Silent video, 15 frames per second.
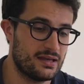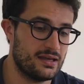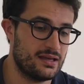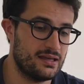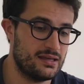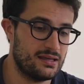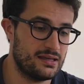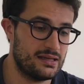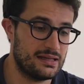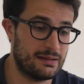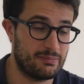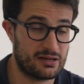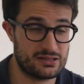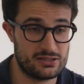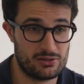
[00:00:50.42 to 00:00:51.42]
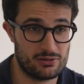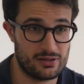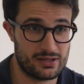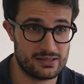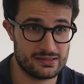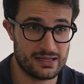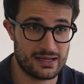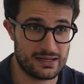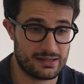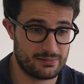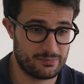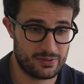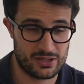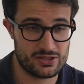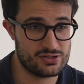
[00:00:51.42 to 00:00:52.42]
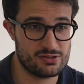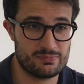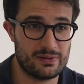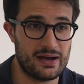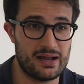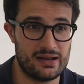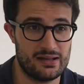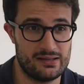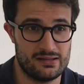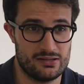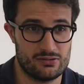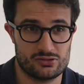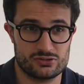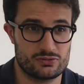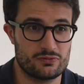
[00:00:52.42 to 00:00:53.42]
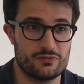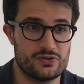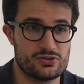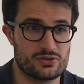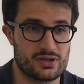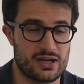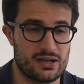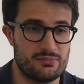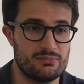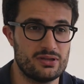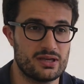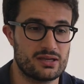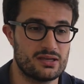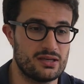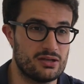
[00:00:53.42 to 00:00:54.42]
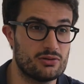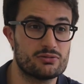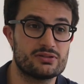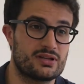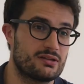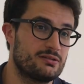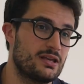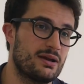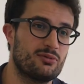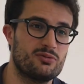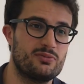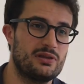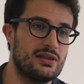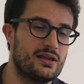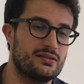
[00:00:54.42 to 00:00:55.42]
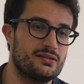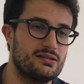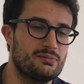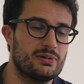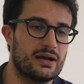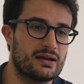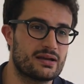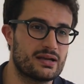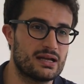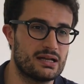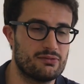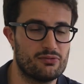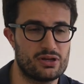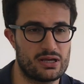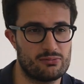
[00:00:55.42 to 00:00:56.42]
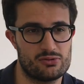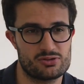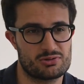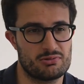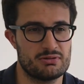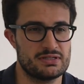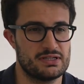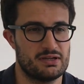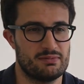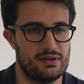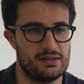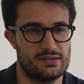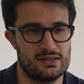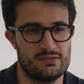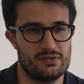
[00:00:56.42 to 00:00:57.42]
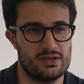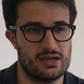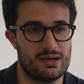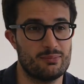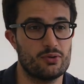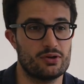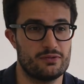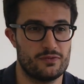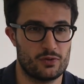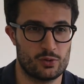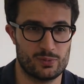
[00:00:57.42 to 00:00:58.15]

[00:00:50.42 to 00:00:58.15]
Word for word: e la particolarità principale del nostro ufficio cambi è che non trattiamo i biglietti di banca, lavoriamo esclusivamente via bonifico